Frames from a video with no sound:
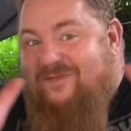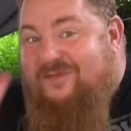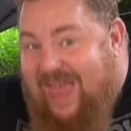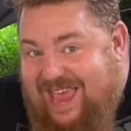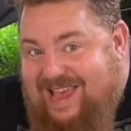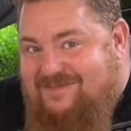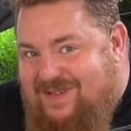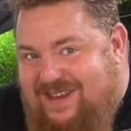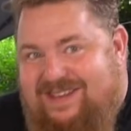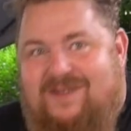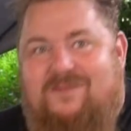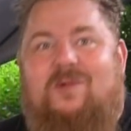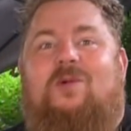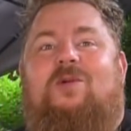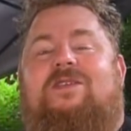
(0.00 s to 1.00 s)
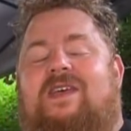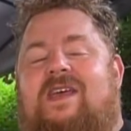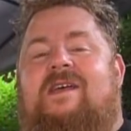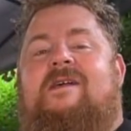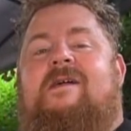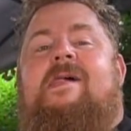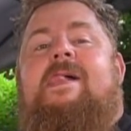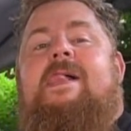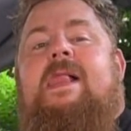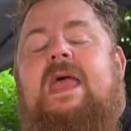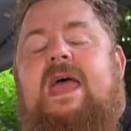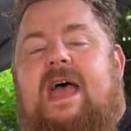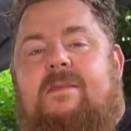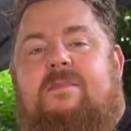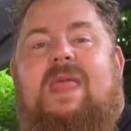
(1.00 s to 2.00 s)
Fake-Pita-Brote,
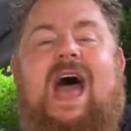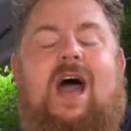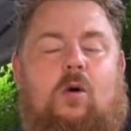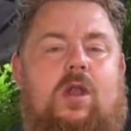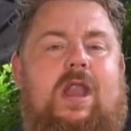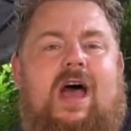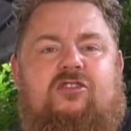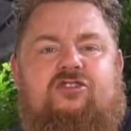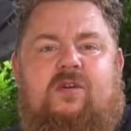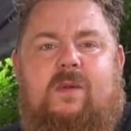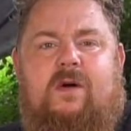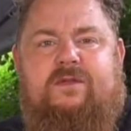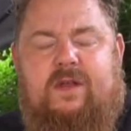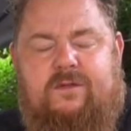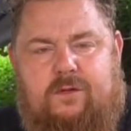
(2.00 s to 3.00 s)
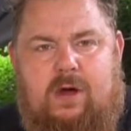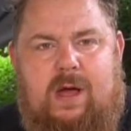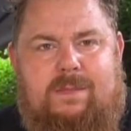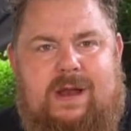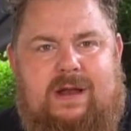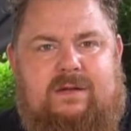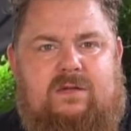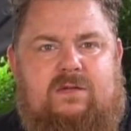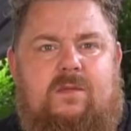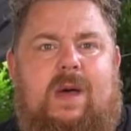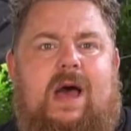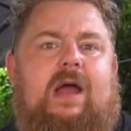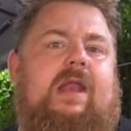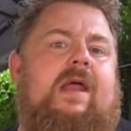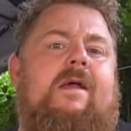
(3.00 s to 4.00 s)
ähm, nach und nach schon mal auf der Feuerplatte zu
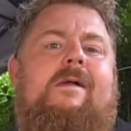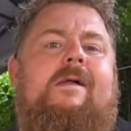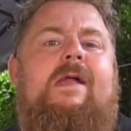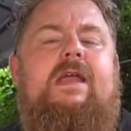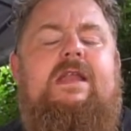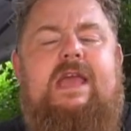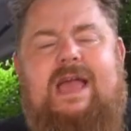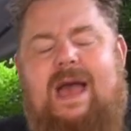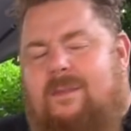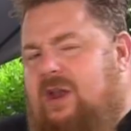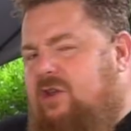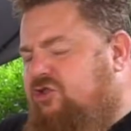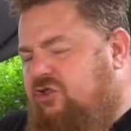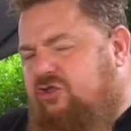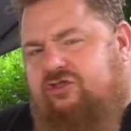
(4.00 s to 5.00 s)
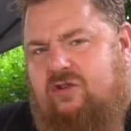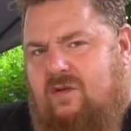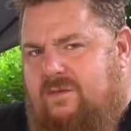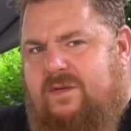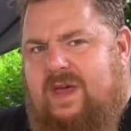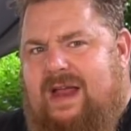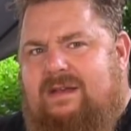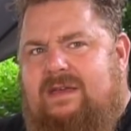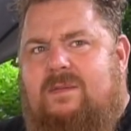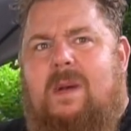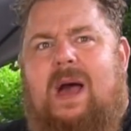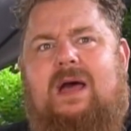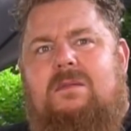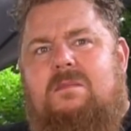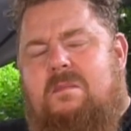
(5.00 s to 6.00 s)
machen. Die kann man schon schön fertig
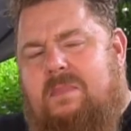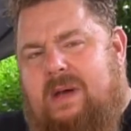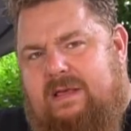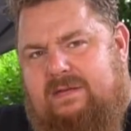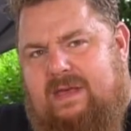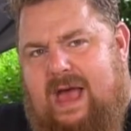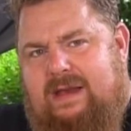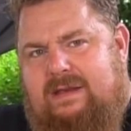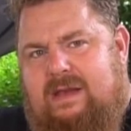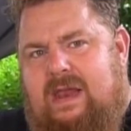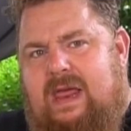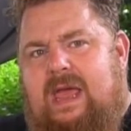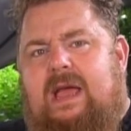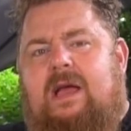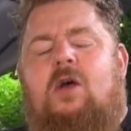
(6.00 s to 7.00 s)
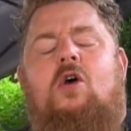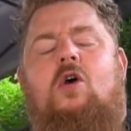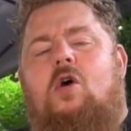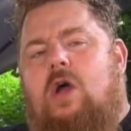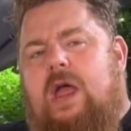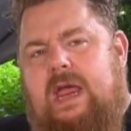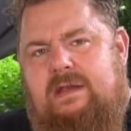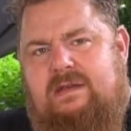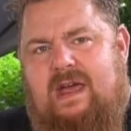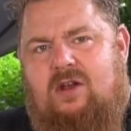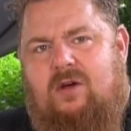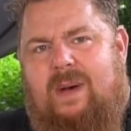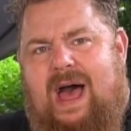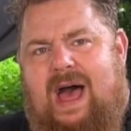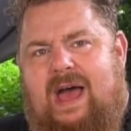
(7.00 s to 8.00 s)
machen, beiseite legen, hinterher
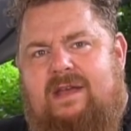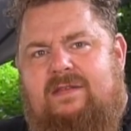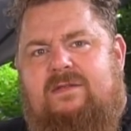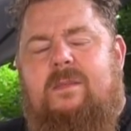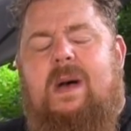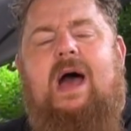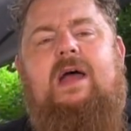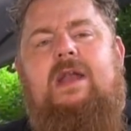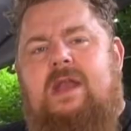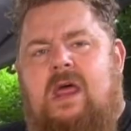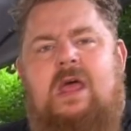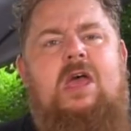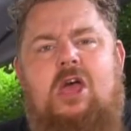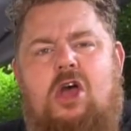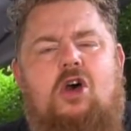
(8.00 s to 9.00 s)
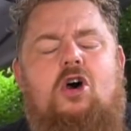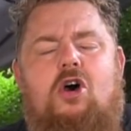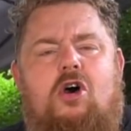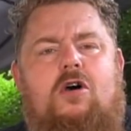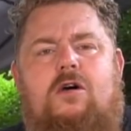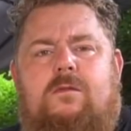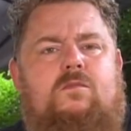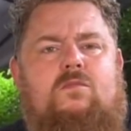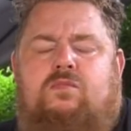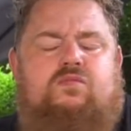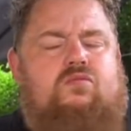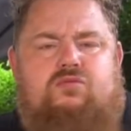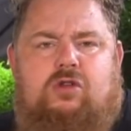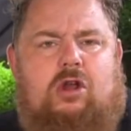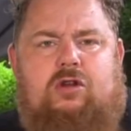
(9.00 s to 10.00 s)
nochmal heiß machen. Ähm,
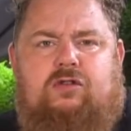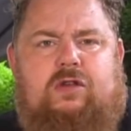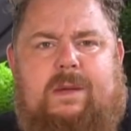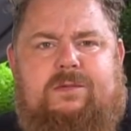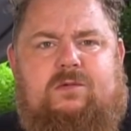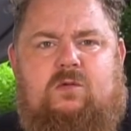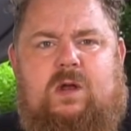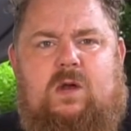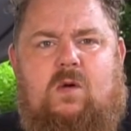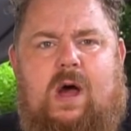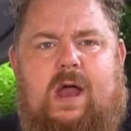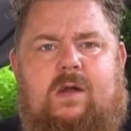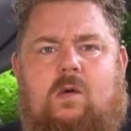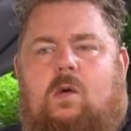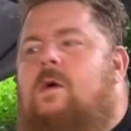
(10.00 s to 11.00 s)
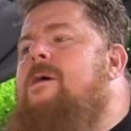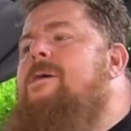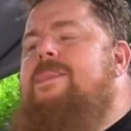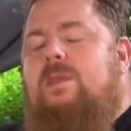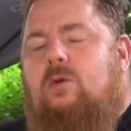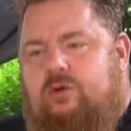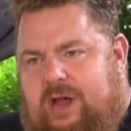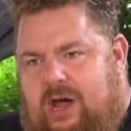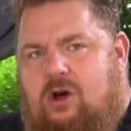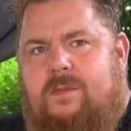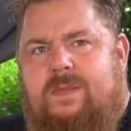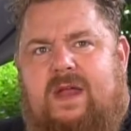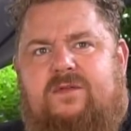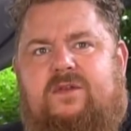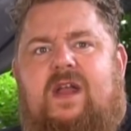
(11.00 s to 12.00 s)
das ist absolut in Ordnung. Und dann
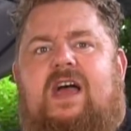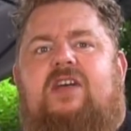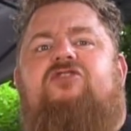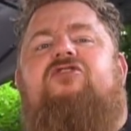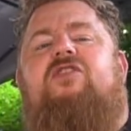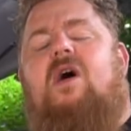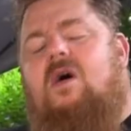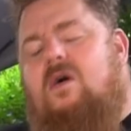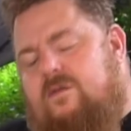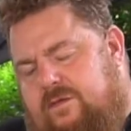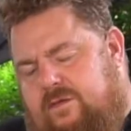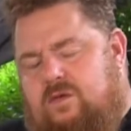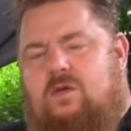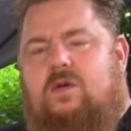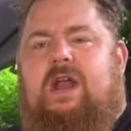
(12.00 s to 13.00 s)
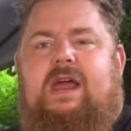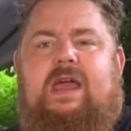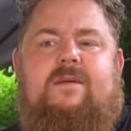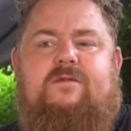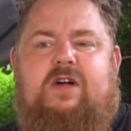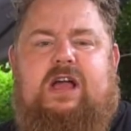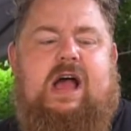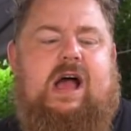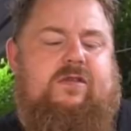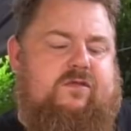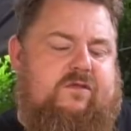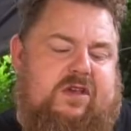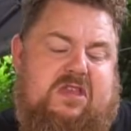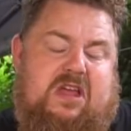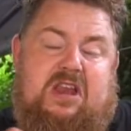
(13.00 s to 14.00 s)
kommt das Fleisch drauf und dann geben wir Gas.
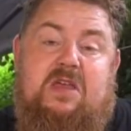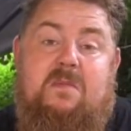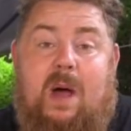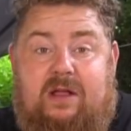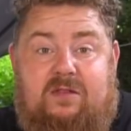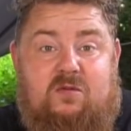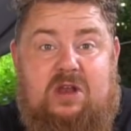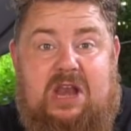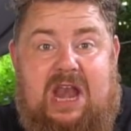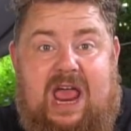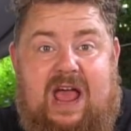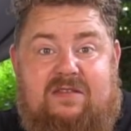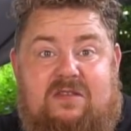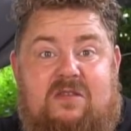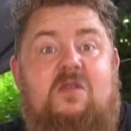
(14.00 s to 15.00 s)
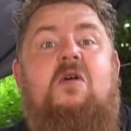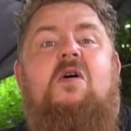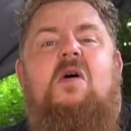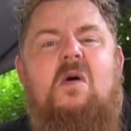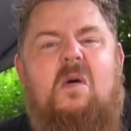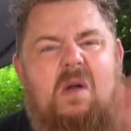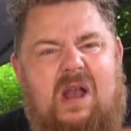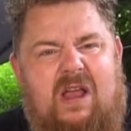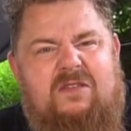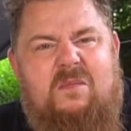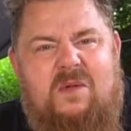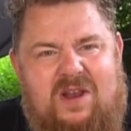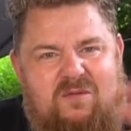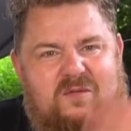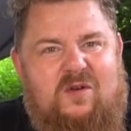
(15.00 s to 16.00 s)
Und wie gesagt, ich mache jetzt nur den ersten und lasse
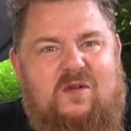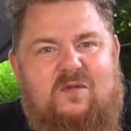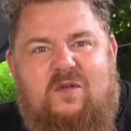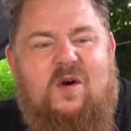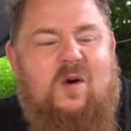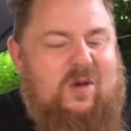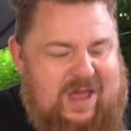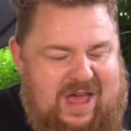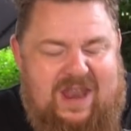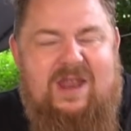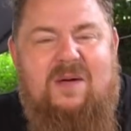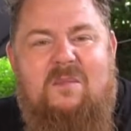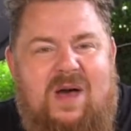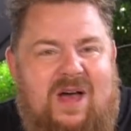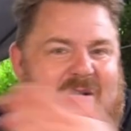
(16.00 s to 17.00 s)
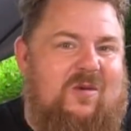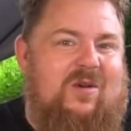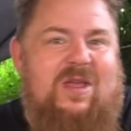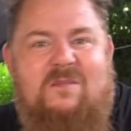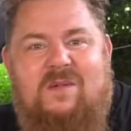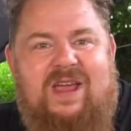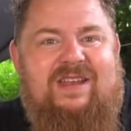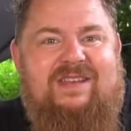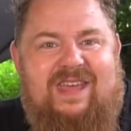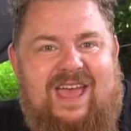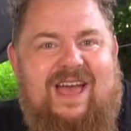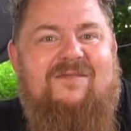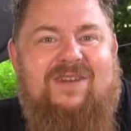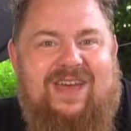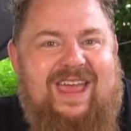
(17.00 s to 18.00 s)
mir dann von der Frau die anderen machen und immer
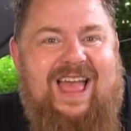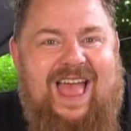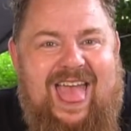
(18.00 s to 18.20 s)
hinterher bringen.